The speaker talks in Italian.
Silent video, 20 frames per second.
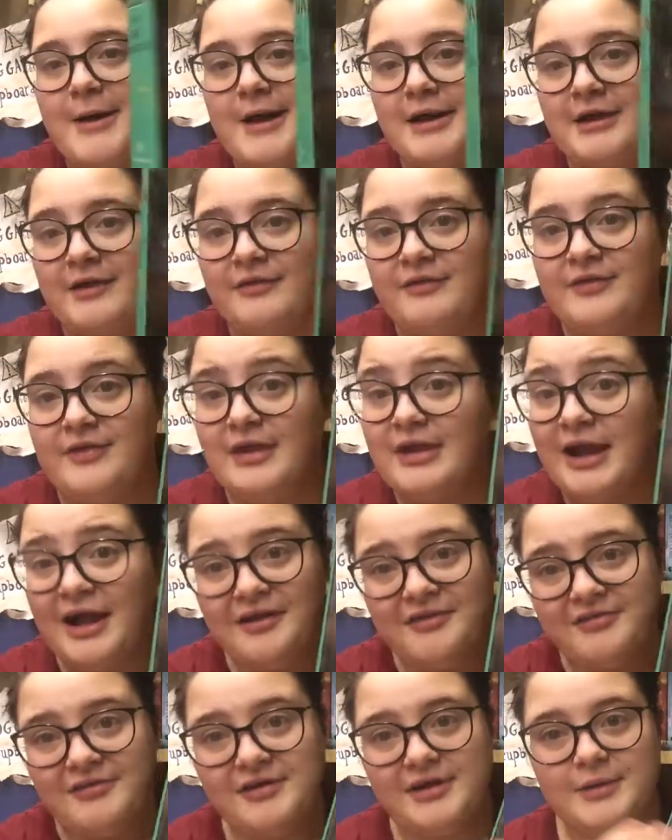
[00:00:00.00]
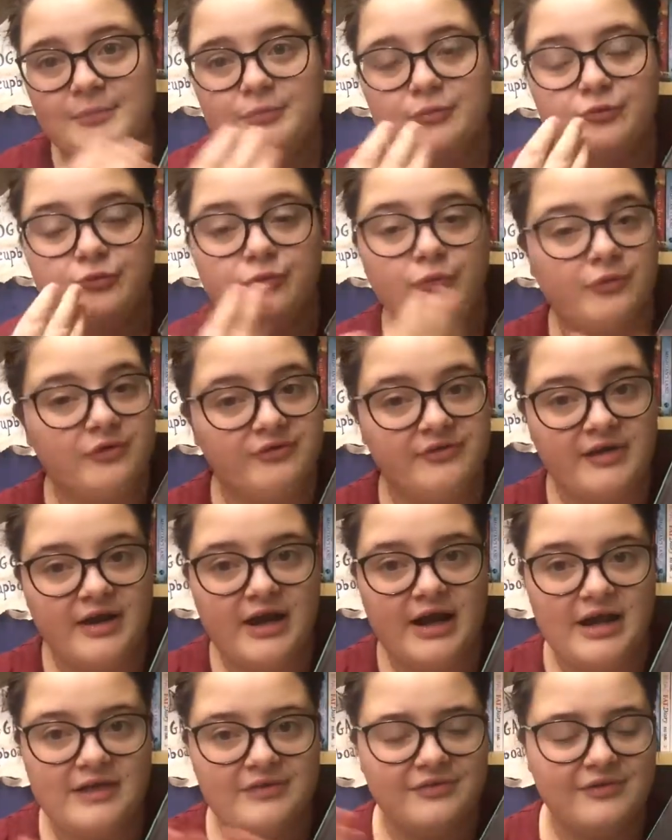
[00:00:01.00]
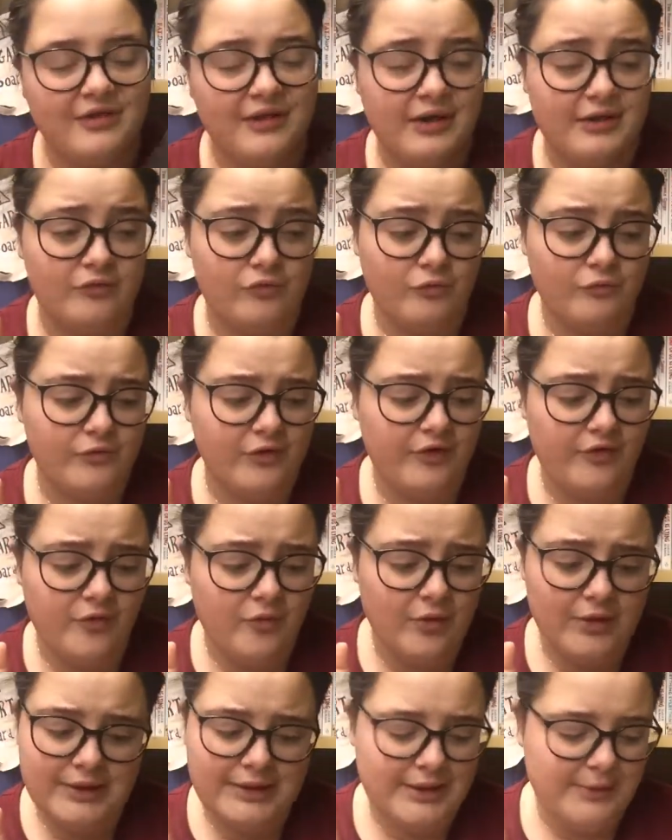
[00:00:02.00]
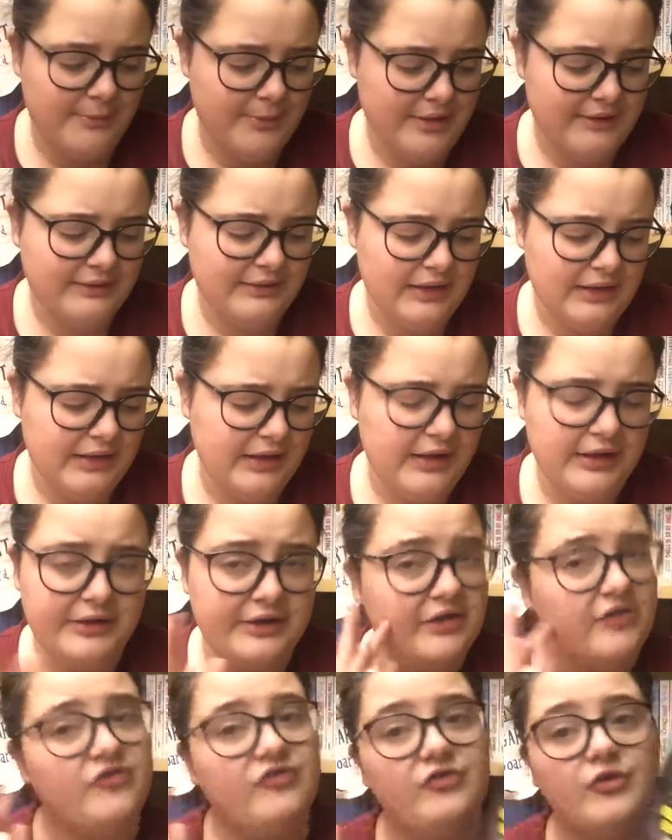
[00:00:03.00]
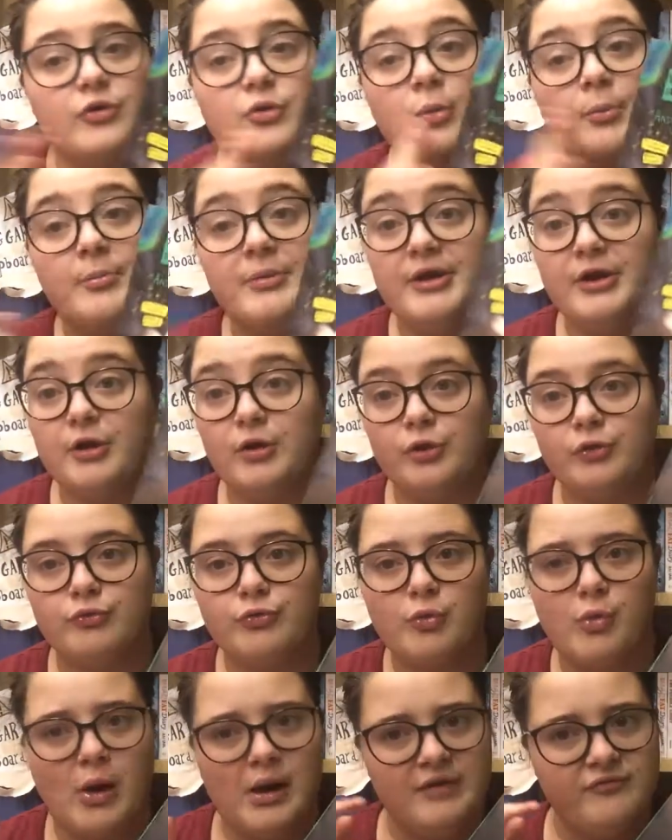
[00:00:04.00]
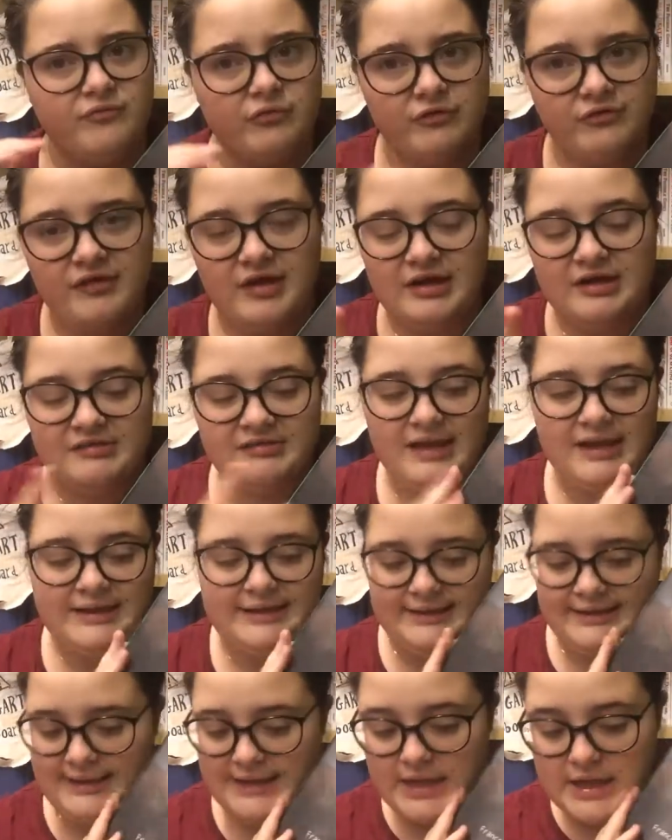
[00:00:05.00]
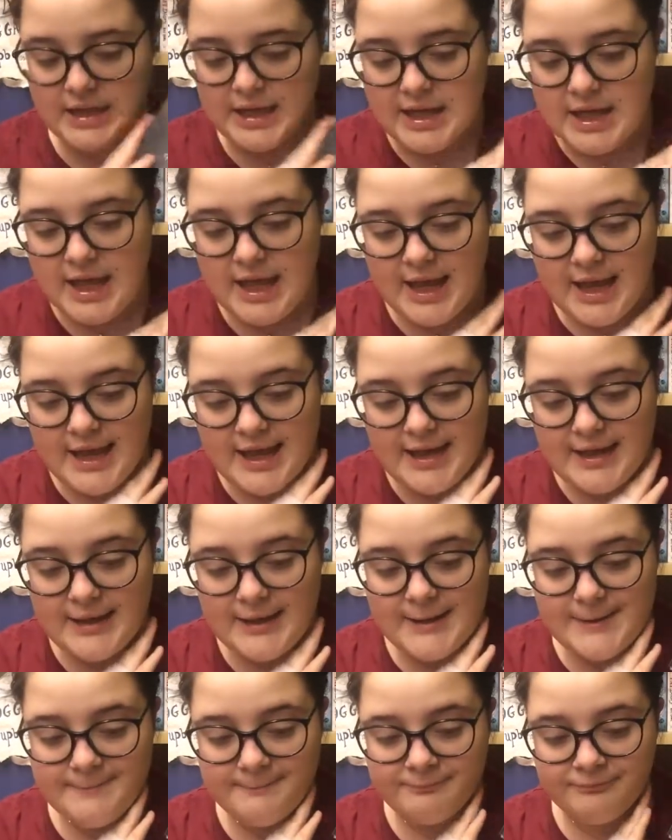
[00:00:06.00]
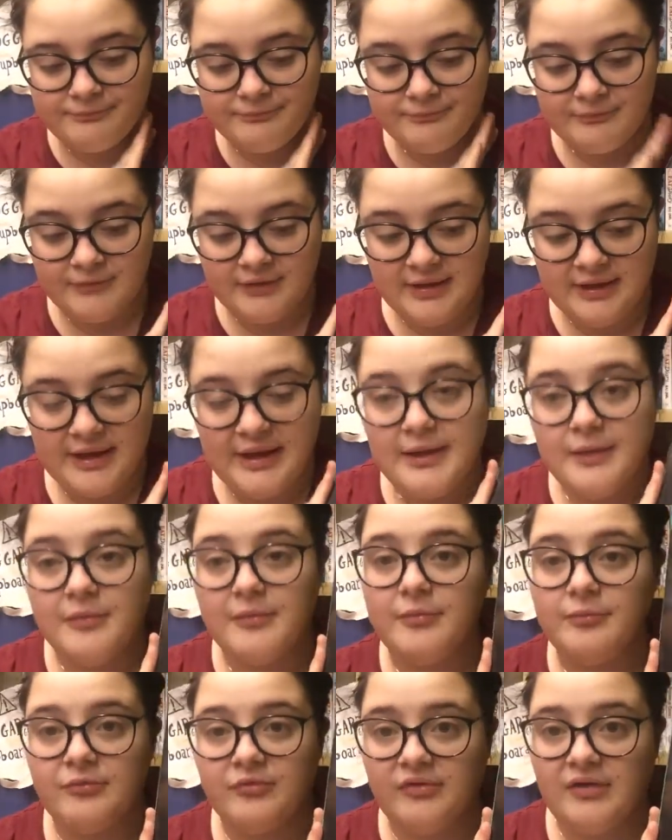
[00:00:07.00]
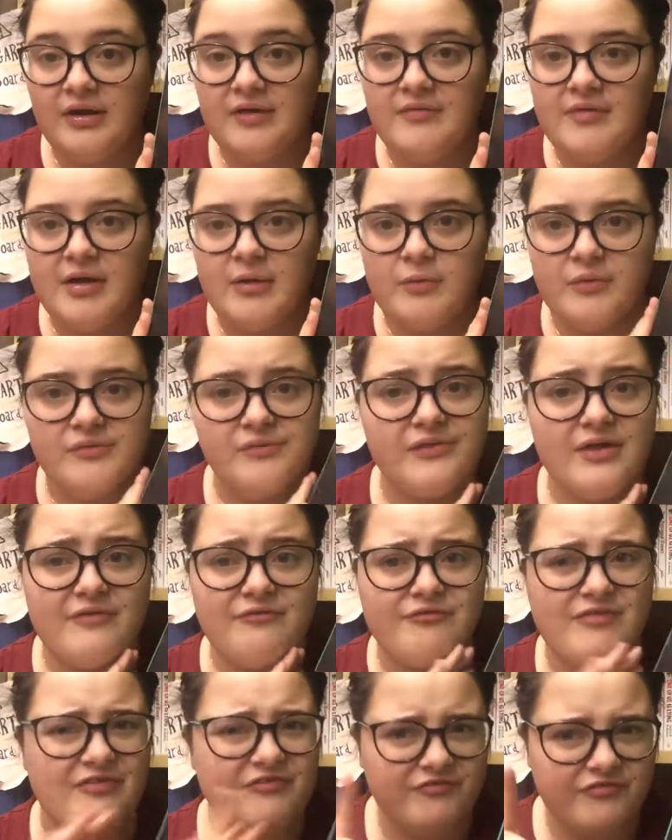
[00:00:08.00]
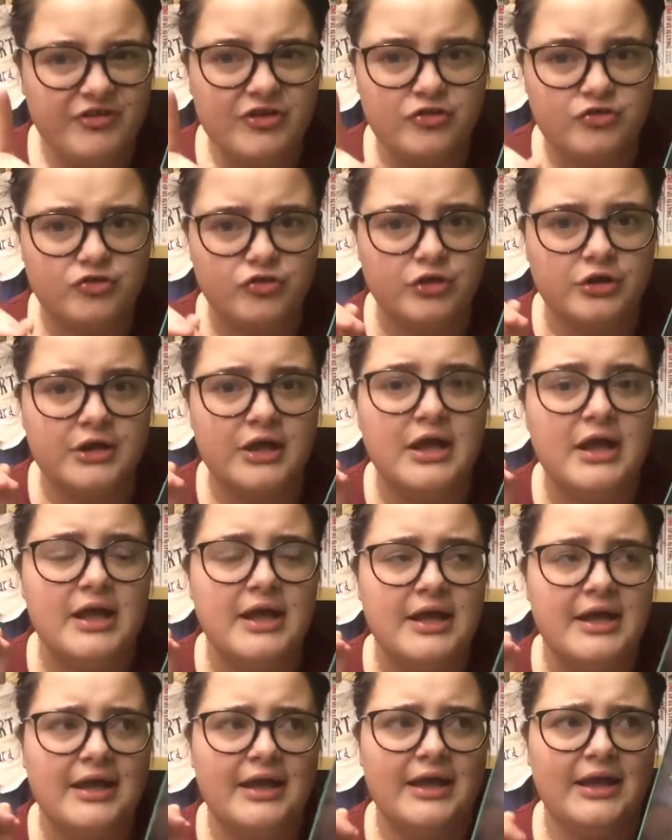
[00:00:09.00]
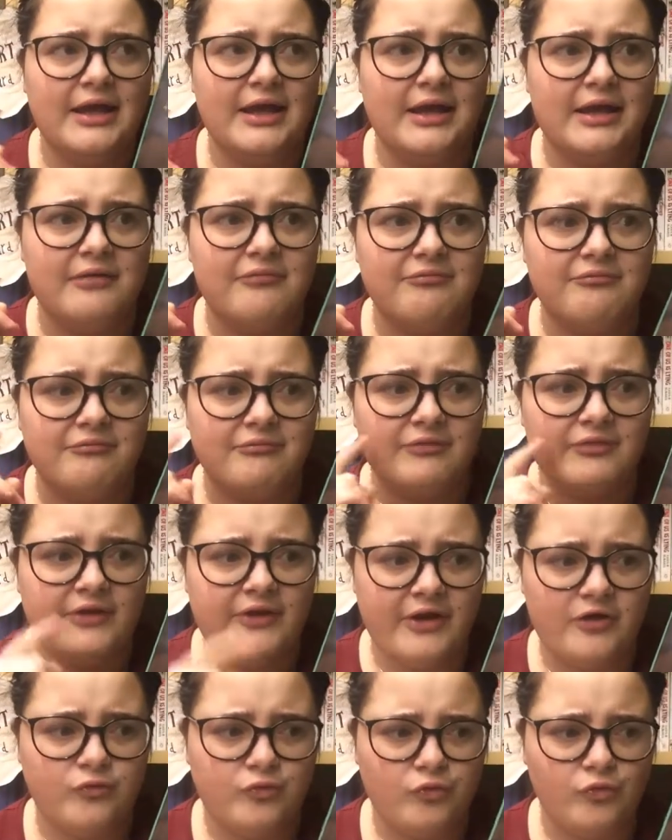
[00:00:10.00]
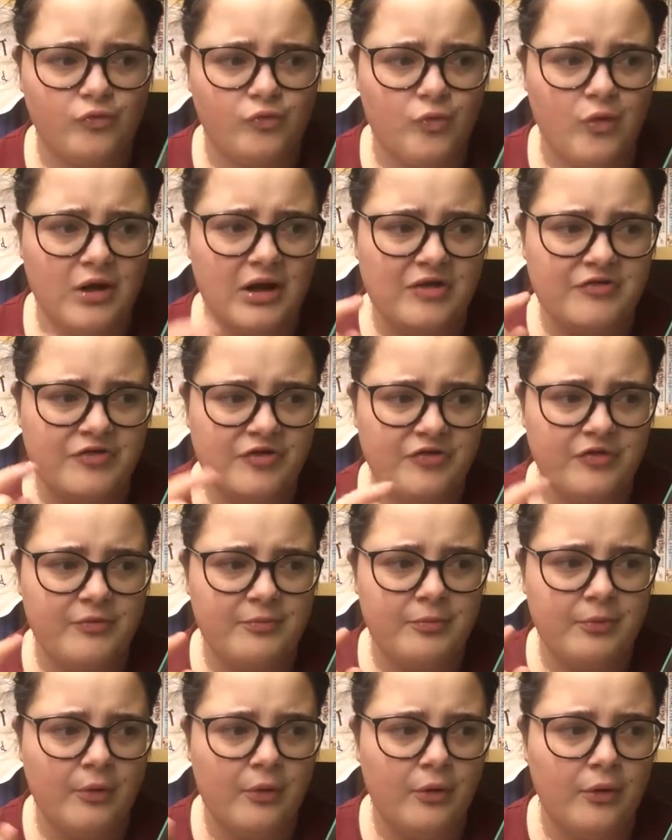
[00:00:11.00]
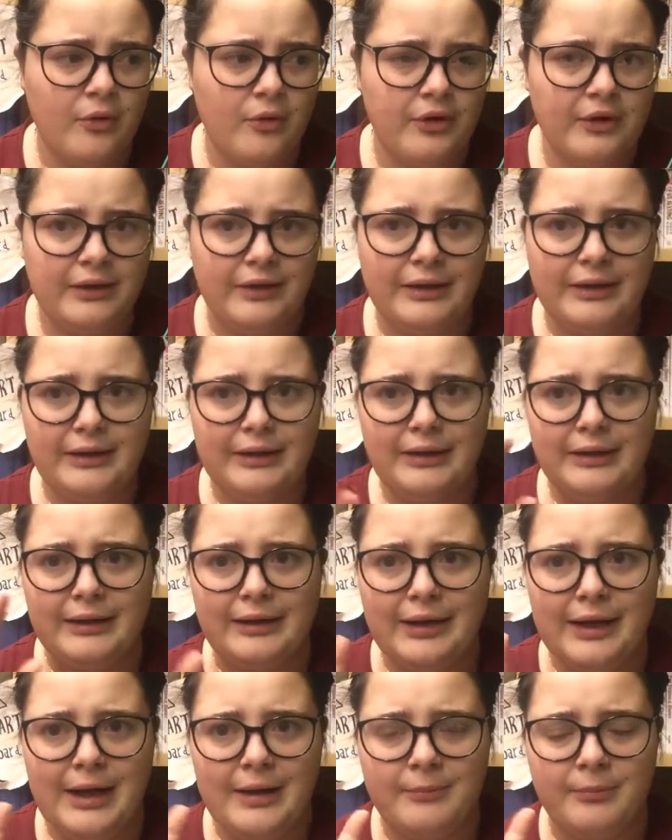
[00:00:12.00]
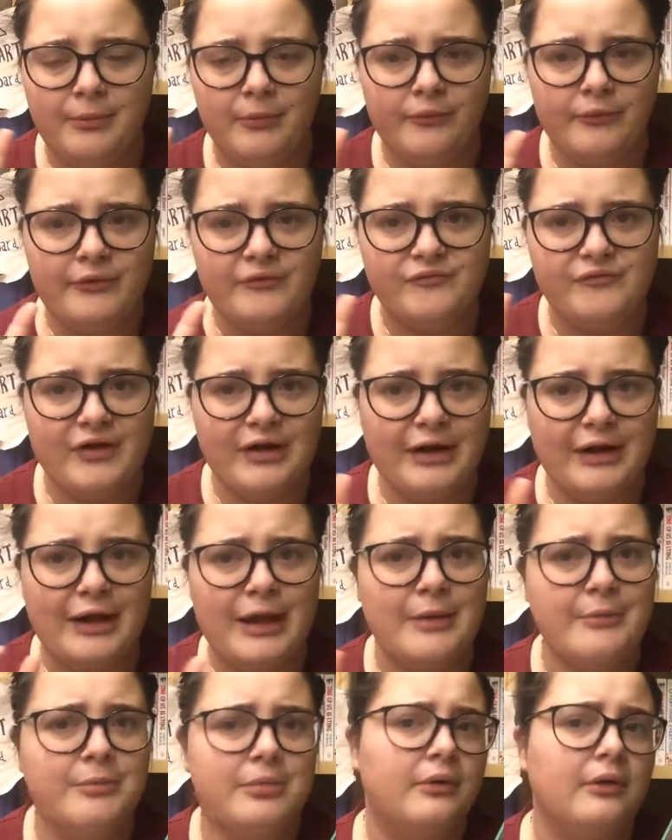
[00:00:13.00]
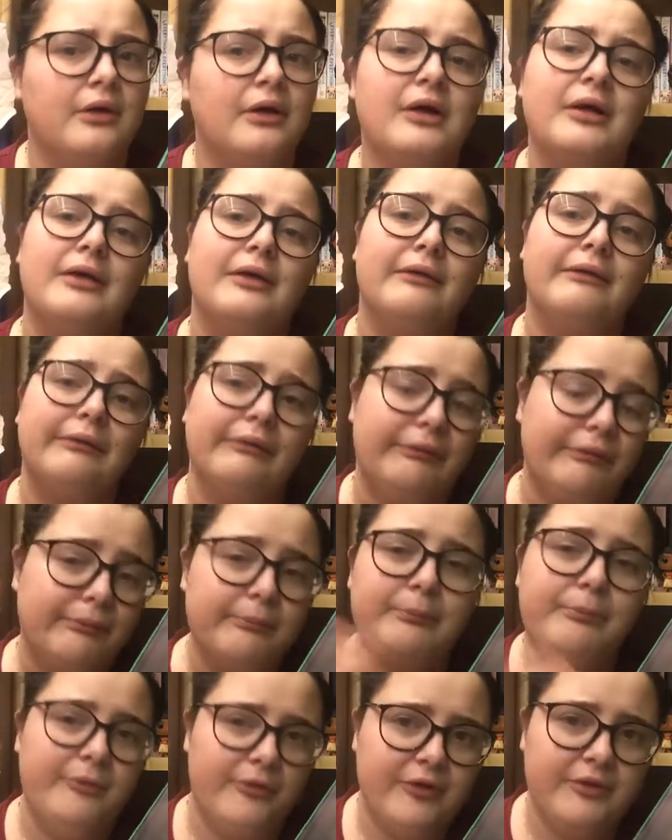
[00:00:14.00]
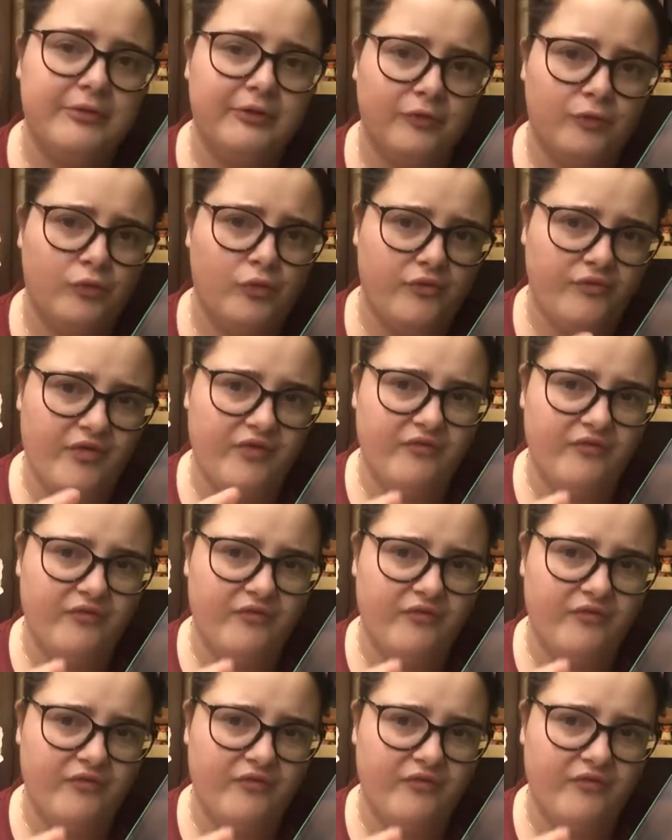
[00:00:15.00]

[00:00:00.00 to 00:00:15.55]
Parla di Eliza, che è appunto questa ragazza che soffre di qualche mental illness, non mi ricordo quale, forse anxiety, um, che scrive questa fanfiction e nella sua scuola c'è tipo il capo del fan club di questa sua